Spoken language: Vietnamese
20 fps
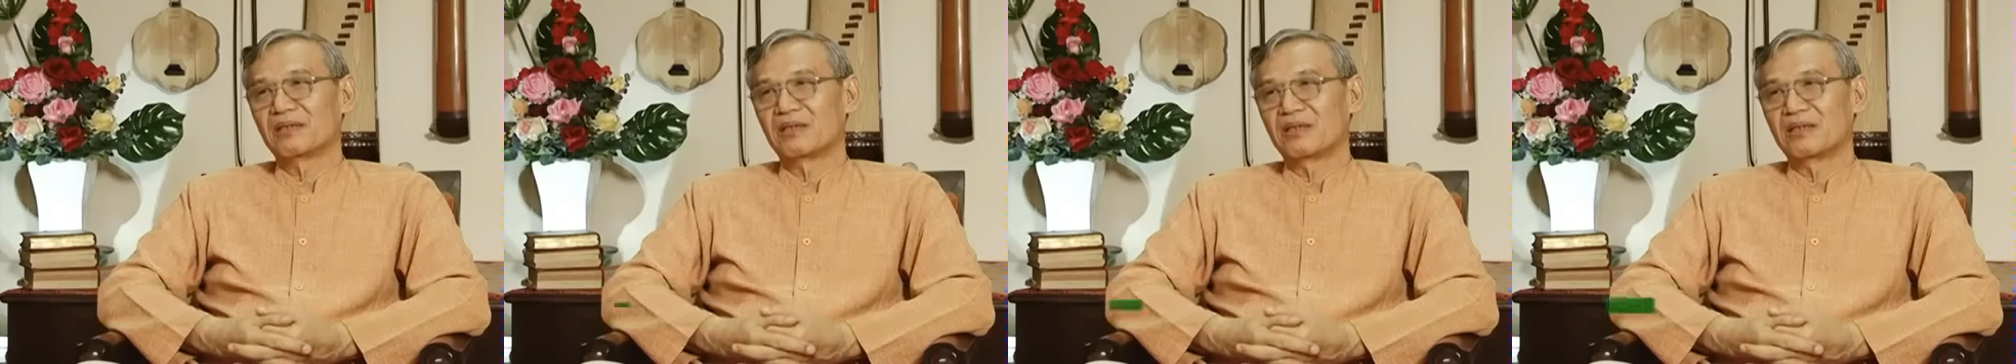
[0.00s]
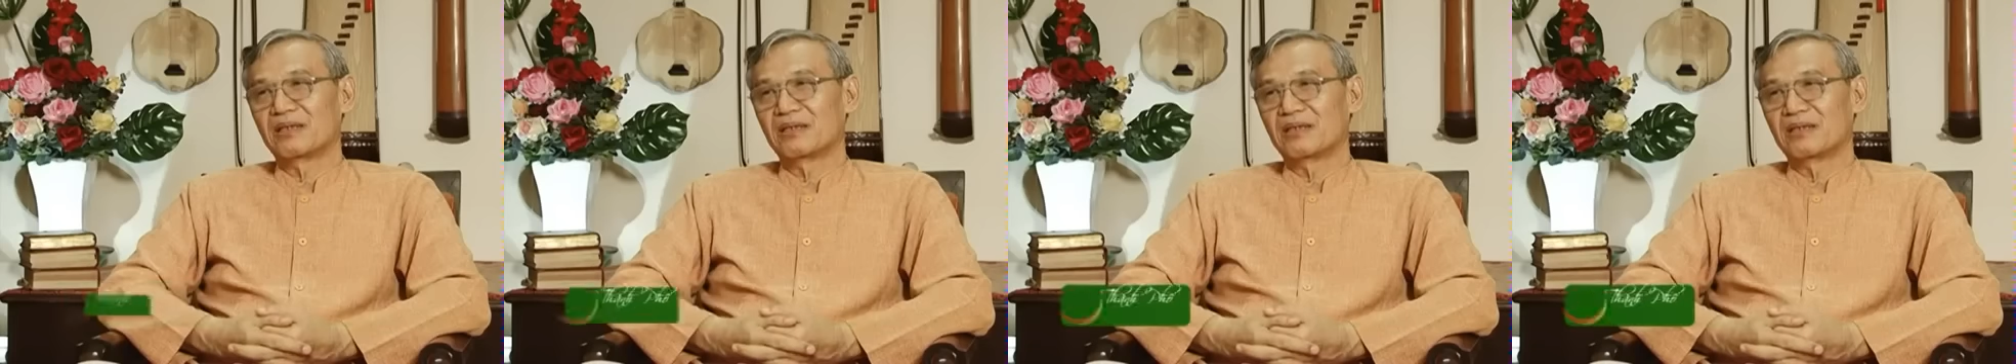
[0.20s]

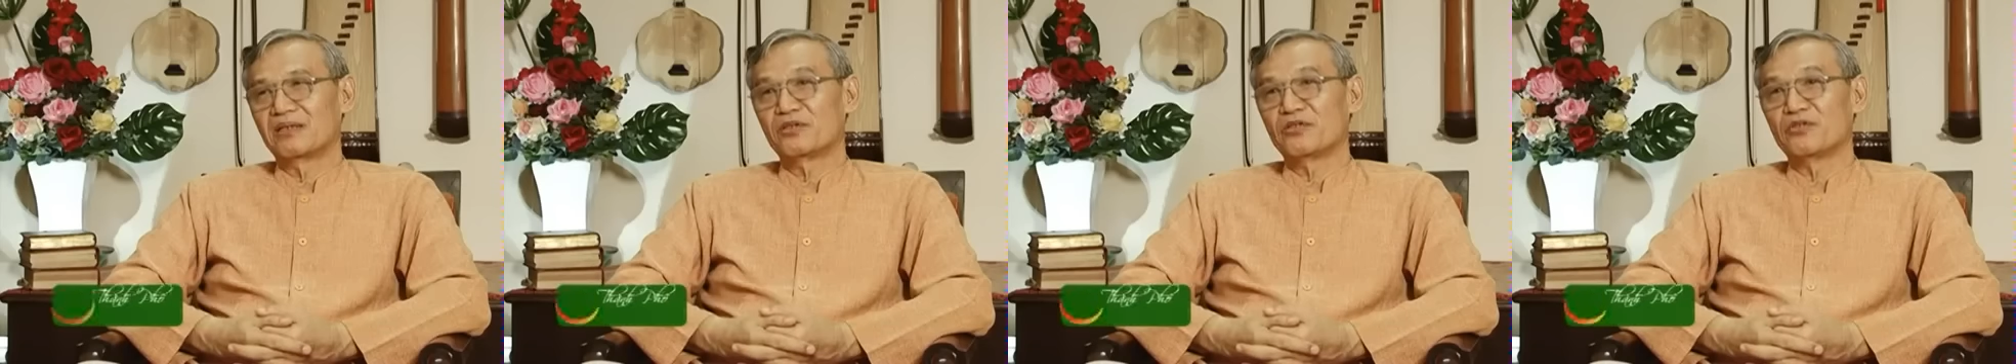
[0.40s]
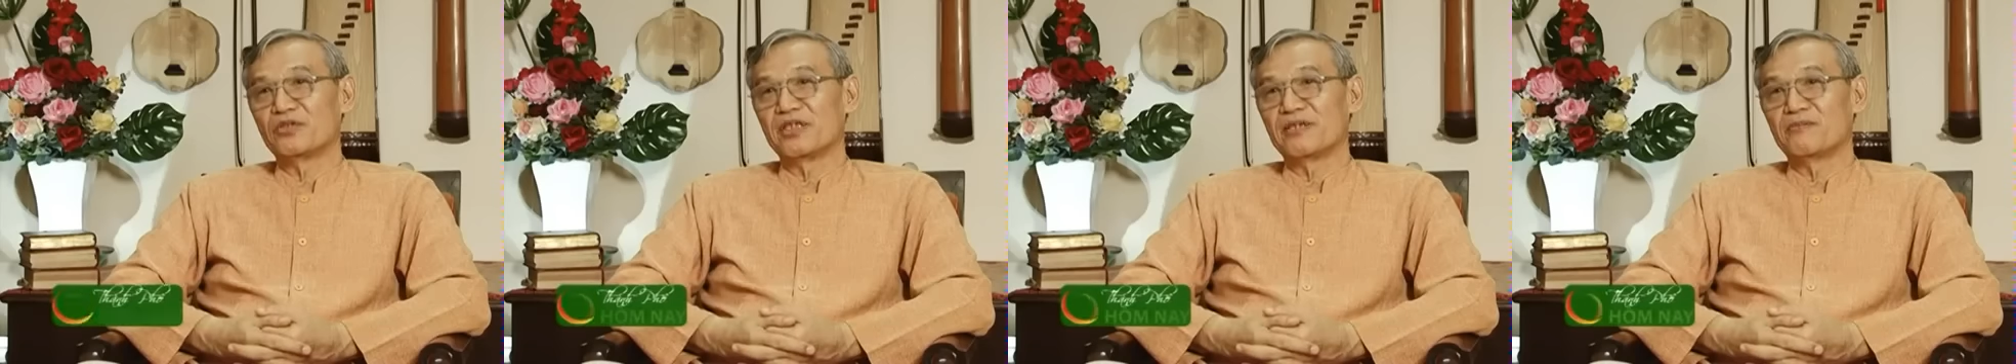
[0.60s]
coi như là
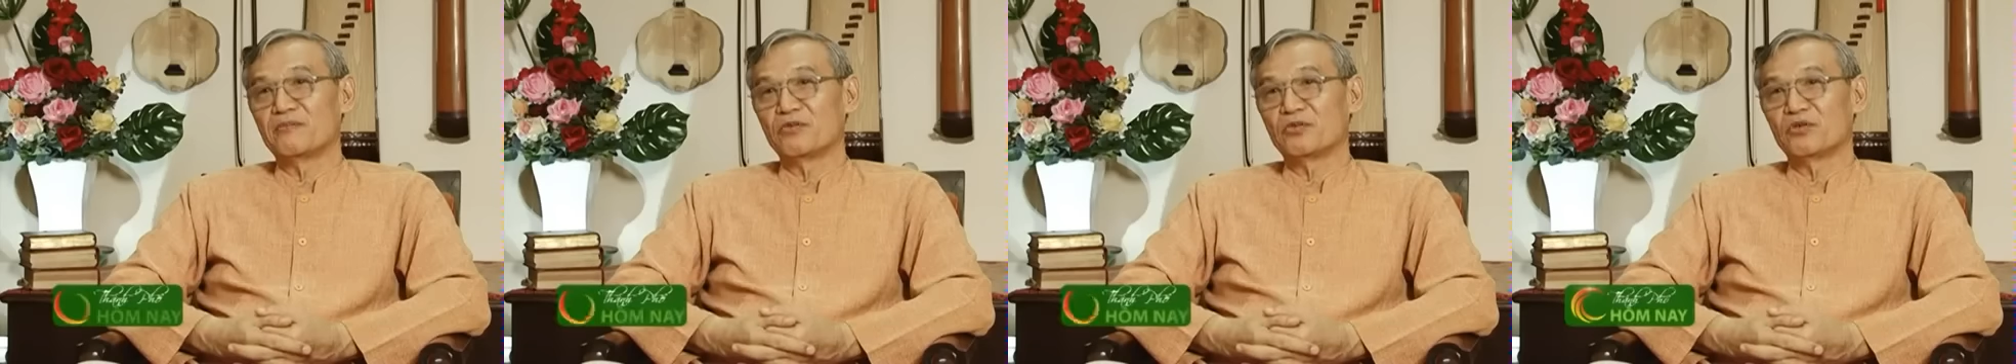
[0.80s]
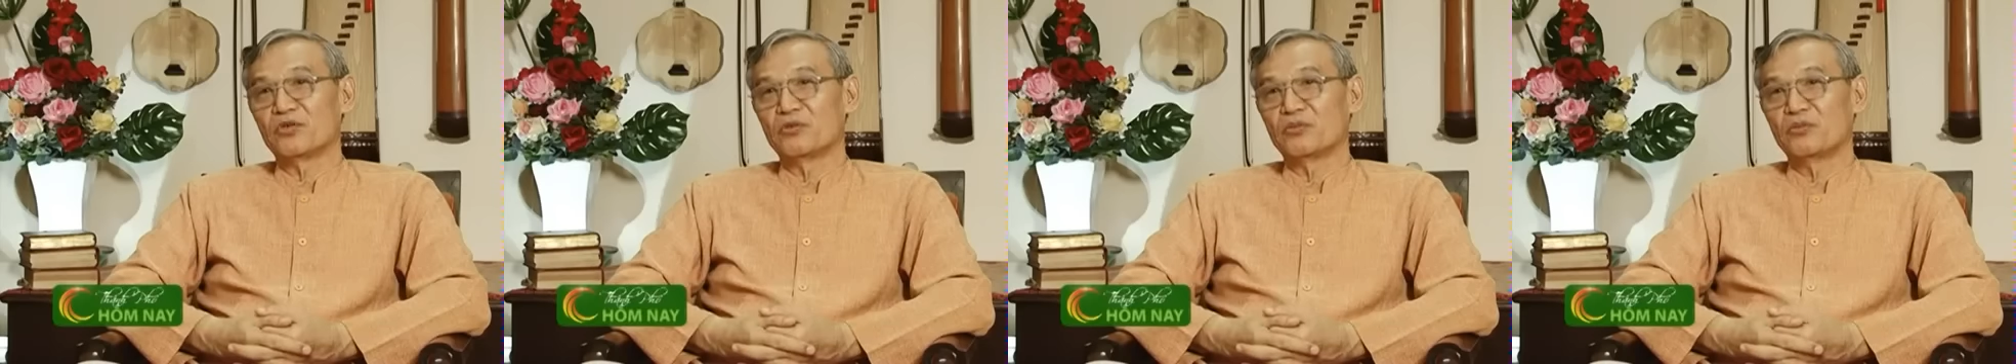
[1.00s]
chủ nhiệm
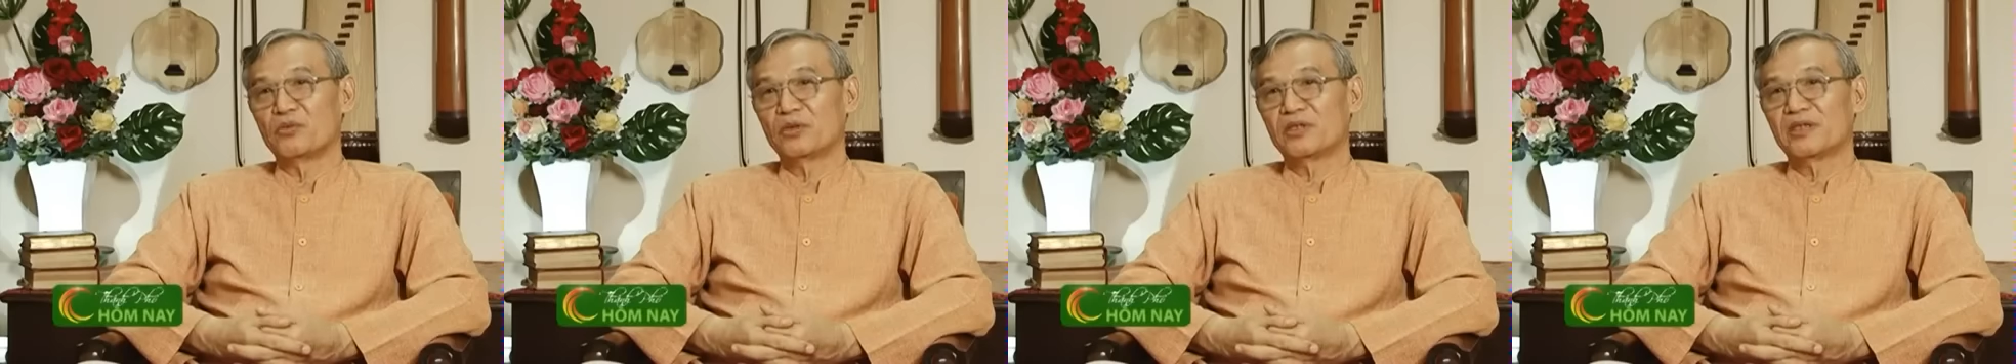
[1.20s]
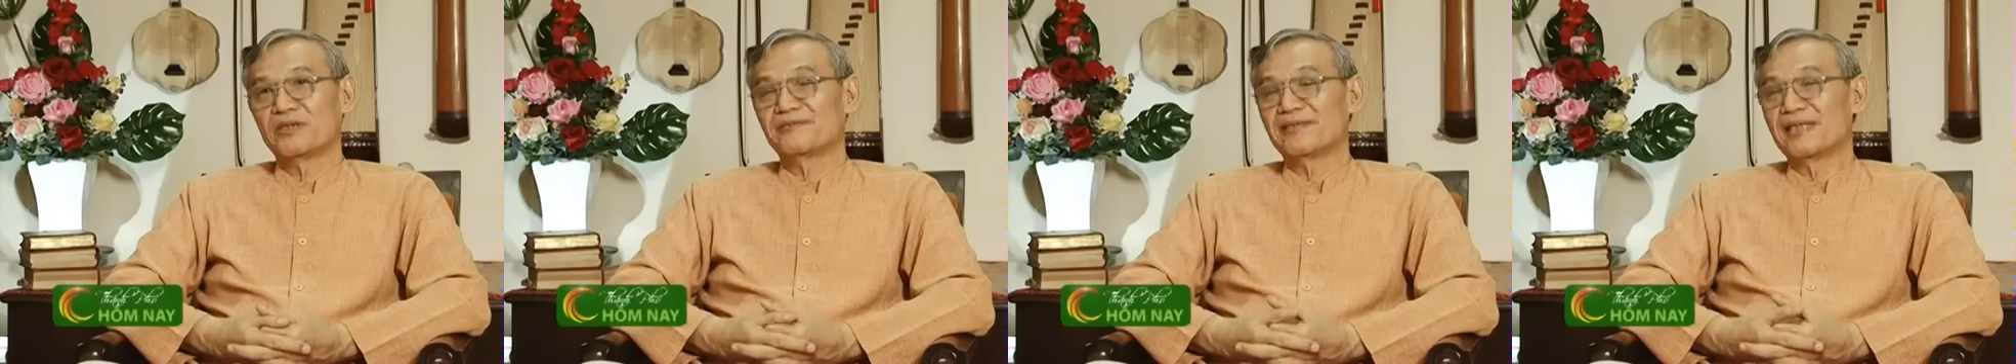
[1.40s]
chủ
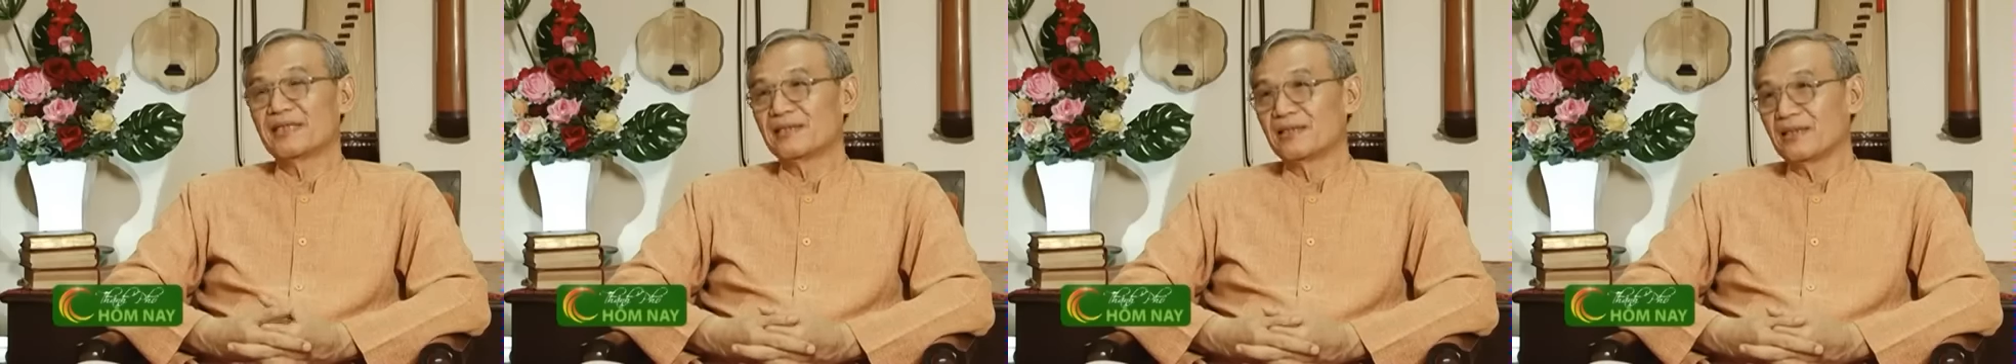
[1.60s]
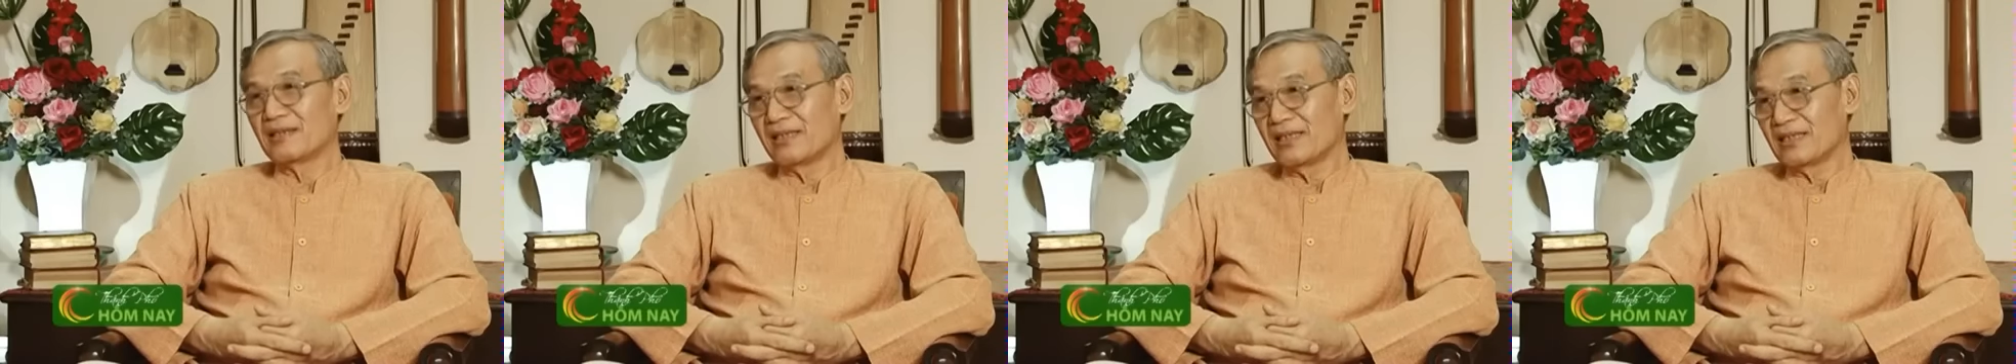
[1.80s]
bút tập
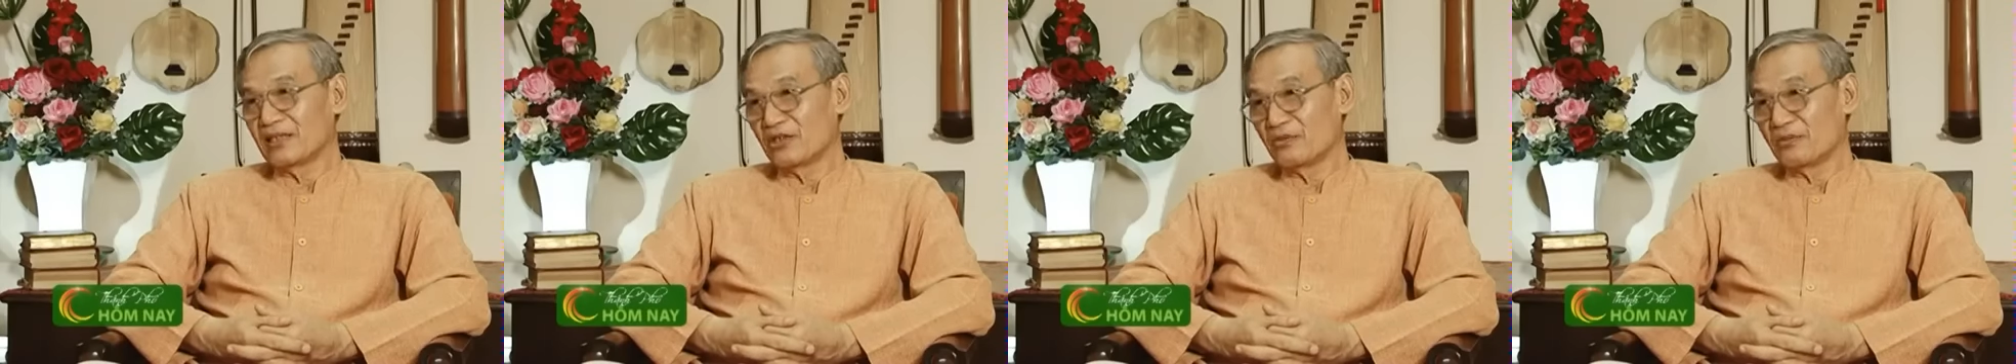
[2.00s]
san tri địa